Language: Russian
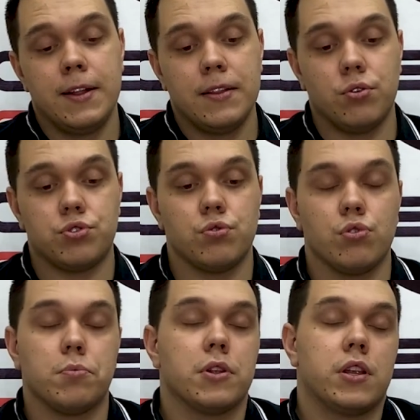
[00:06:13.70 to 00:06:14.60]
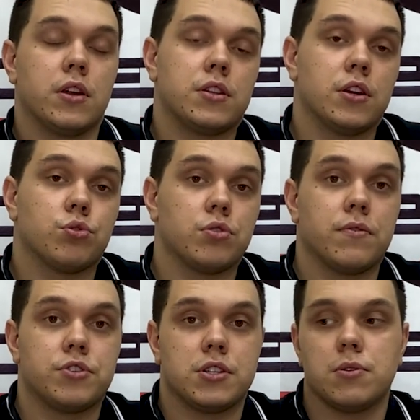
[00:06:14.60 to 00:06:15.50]
Очень удобно для тех, кто там
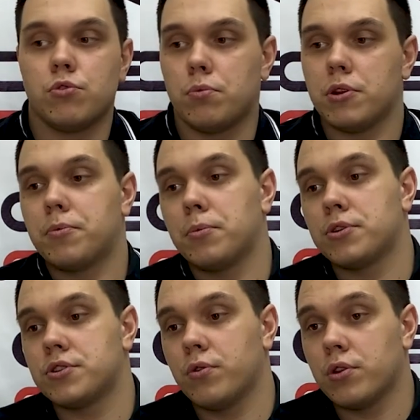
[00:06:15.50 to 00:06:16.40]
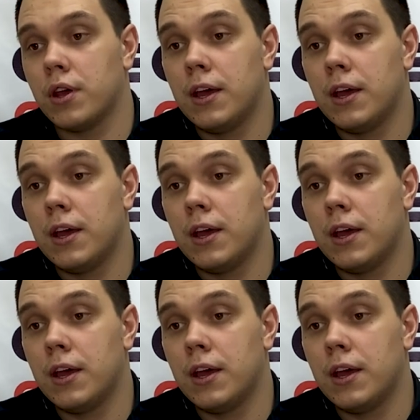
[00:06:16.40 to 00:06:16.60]
в частном доме, например, живет.